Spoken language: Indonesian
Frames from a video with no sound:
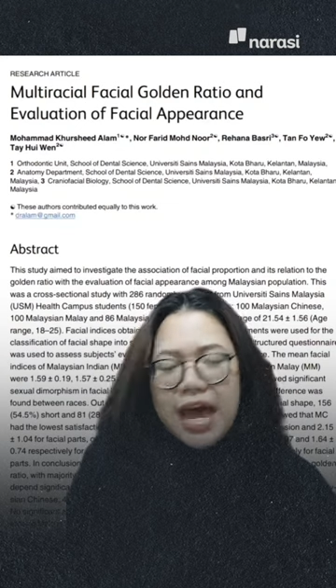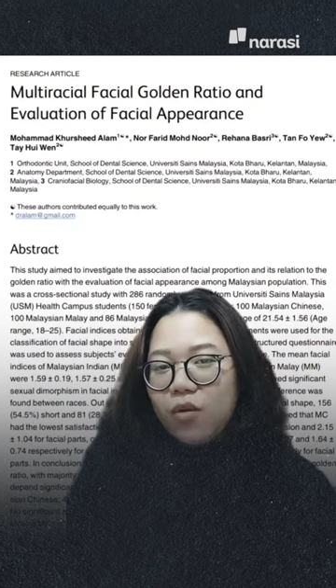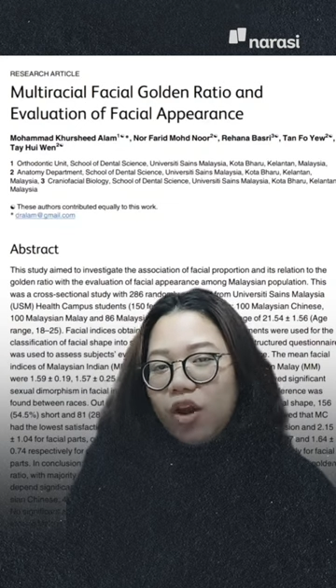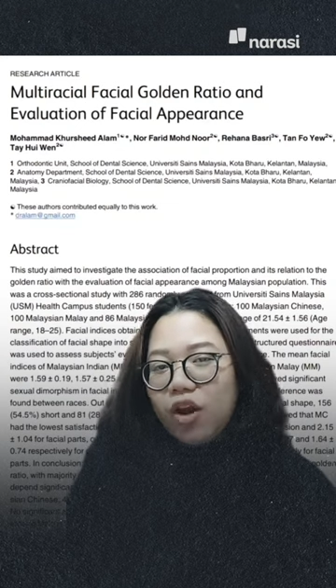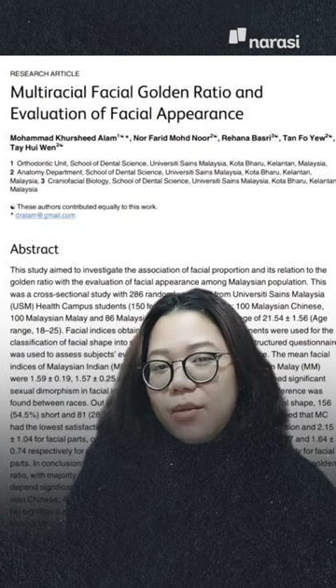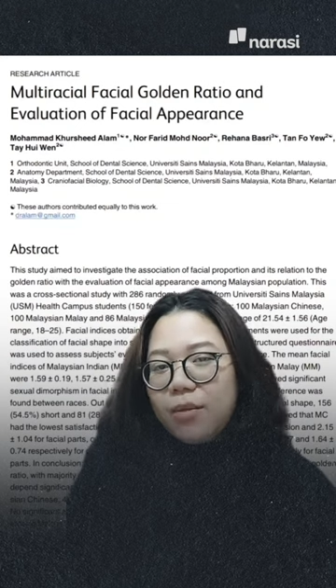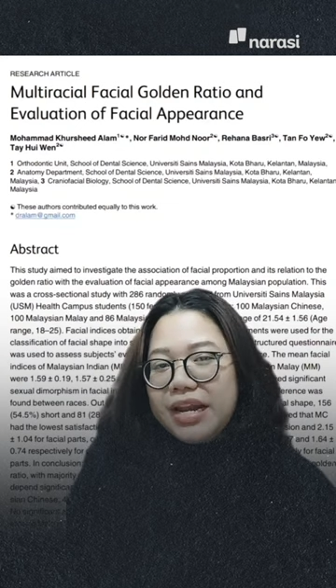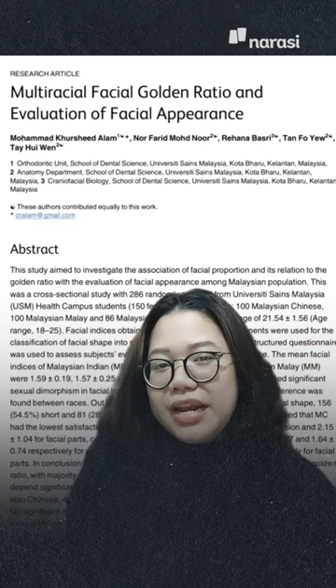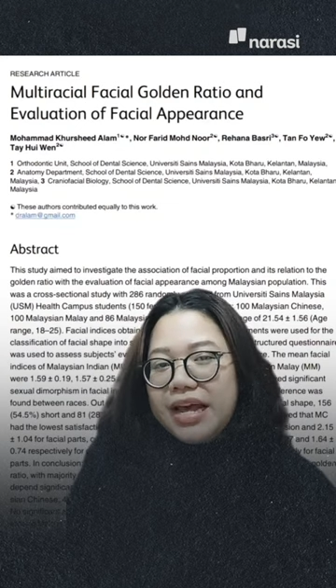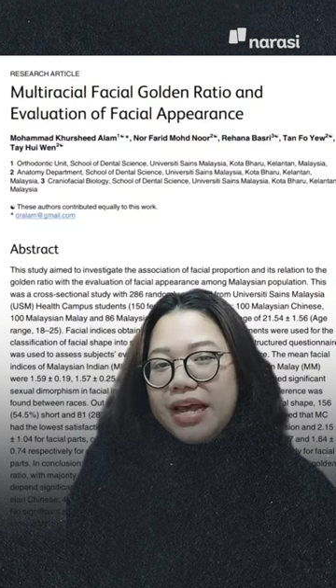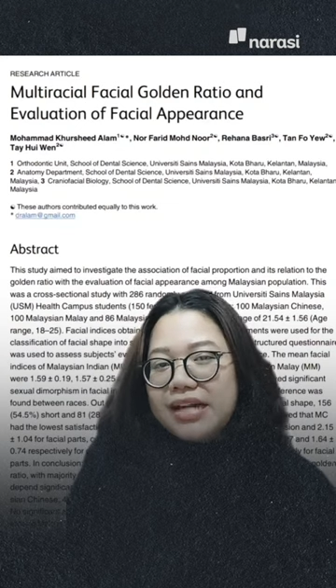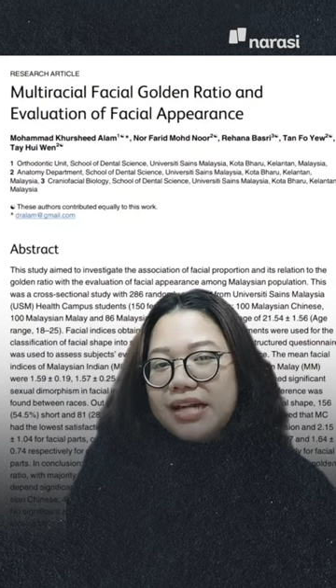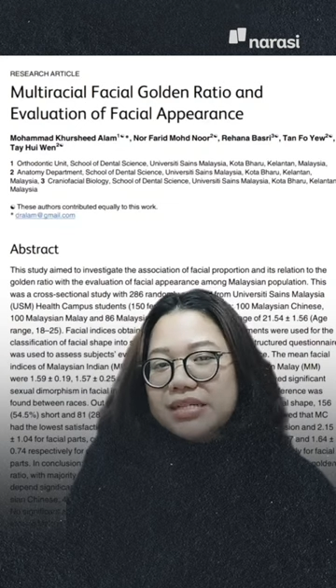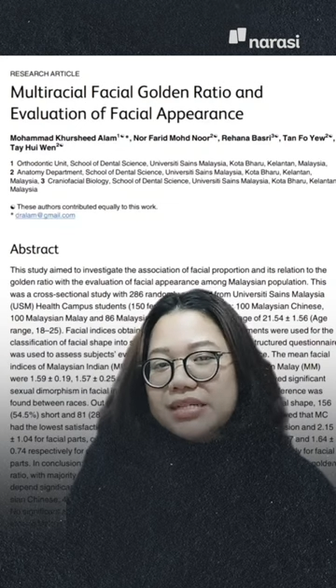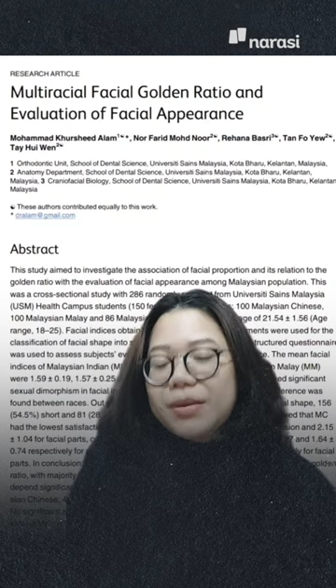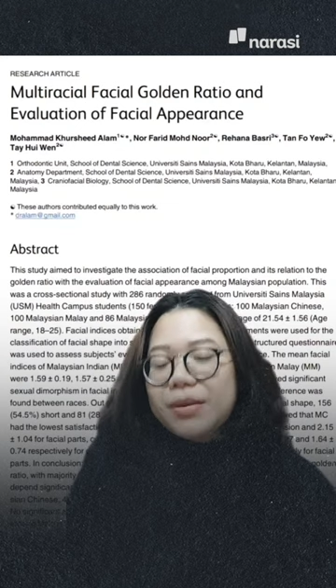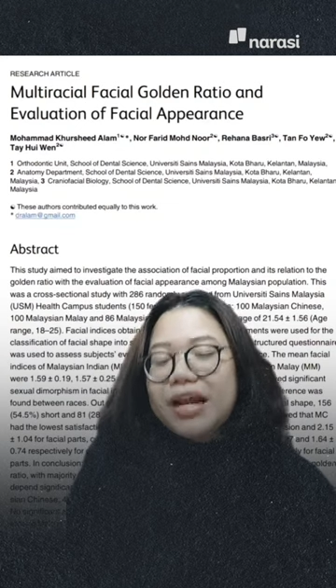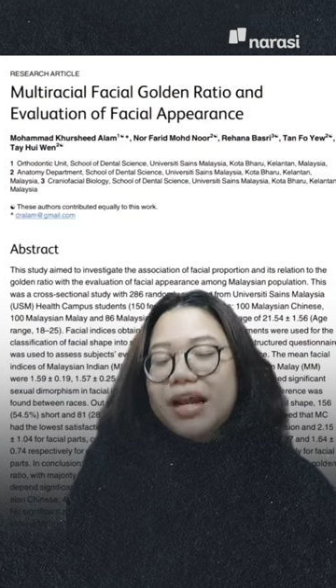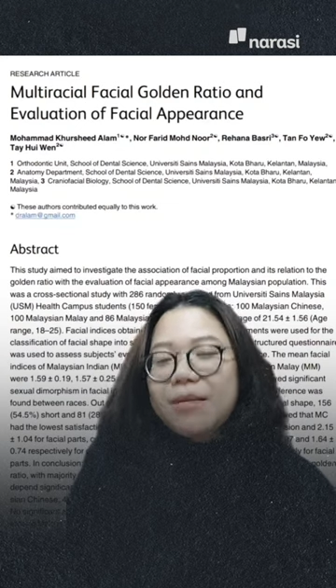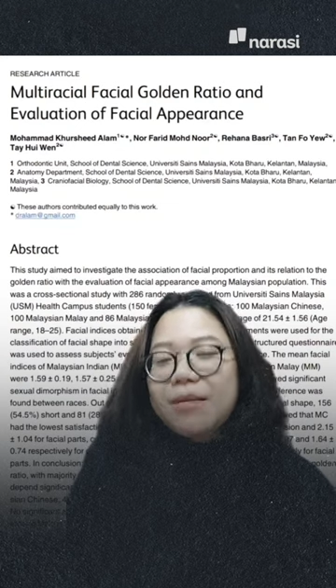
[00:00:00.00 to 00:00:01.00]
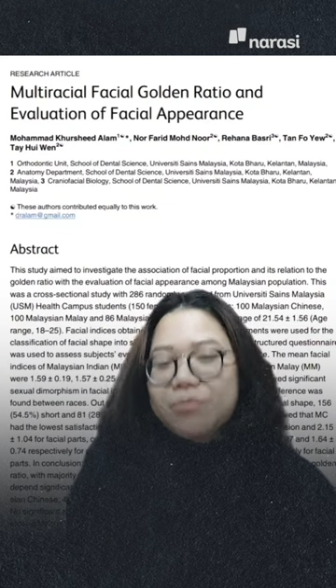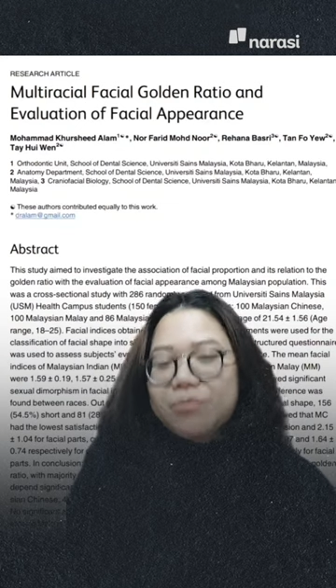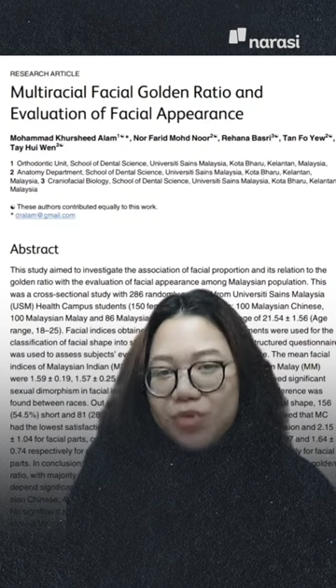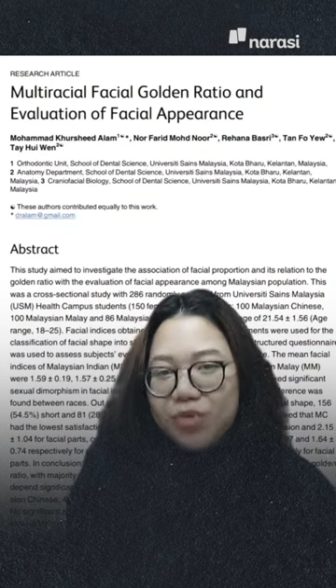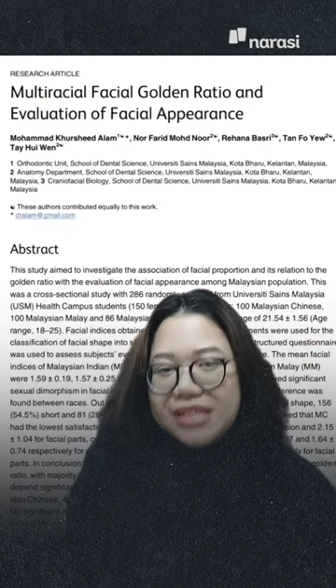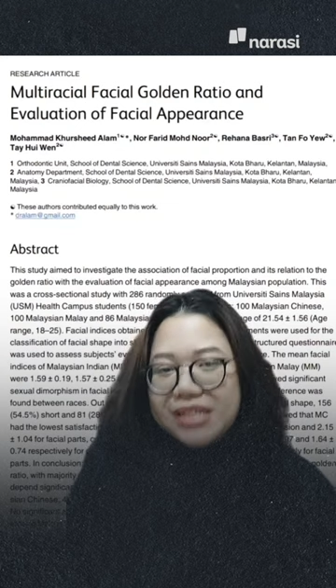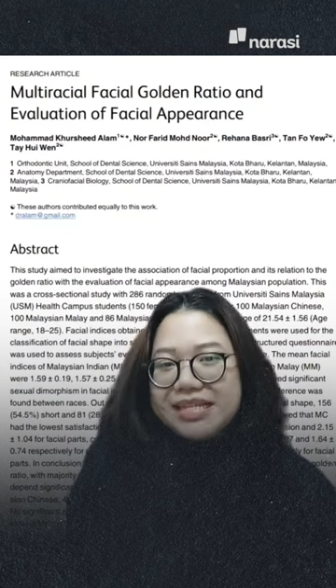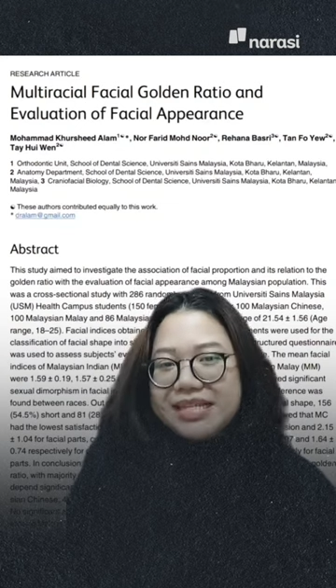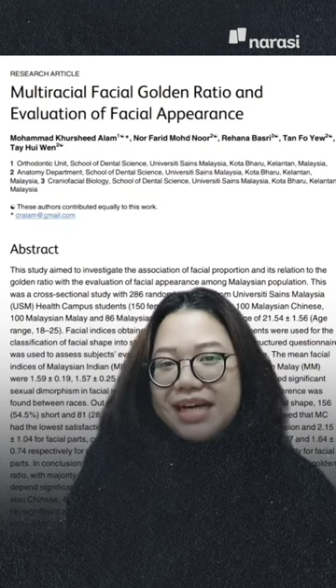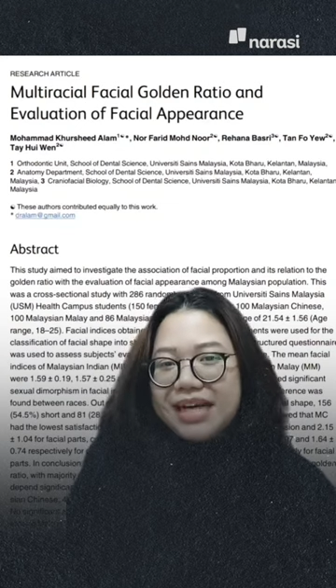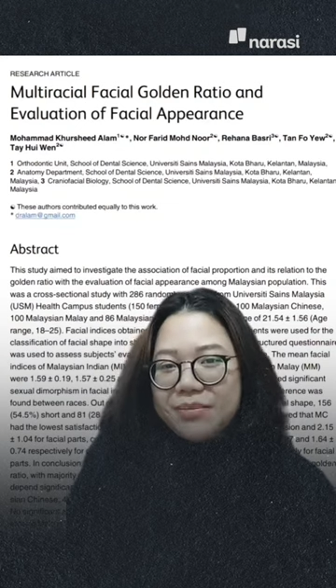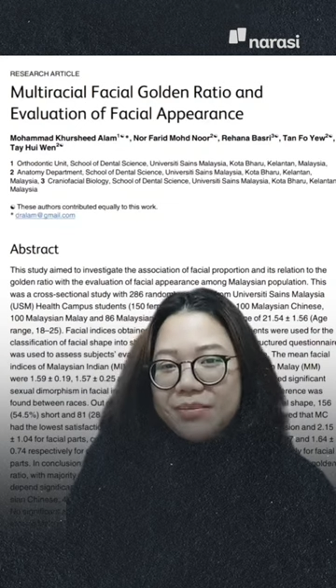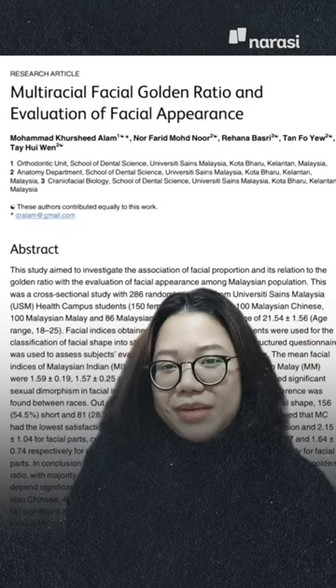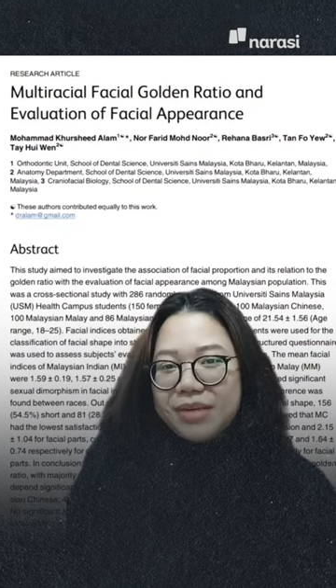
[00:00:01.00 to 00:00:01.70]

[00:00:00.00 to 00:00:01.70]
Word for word: Walau beda ras, mereka puas dengan